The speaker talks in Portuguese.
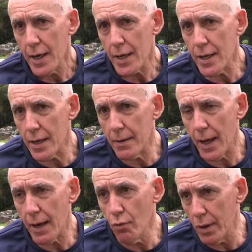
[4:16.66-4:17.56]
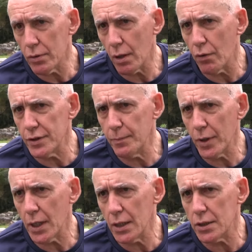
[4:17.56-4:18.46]
E é, uma outra coisa
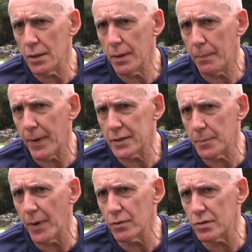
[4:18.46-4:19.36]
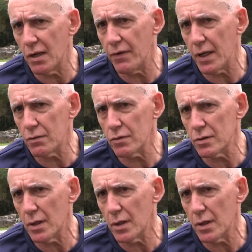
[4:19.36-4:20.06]
importante, é participando de eventos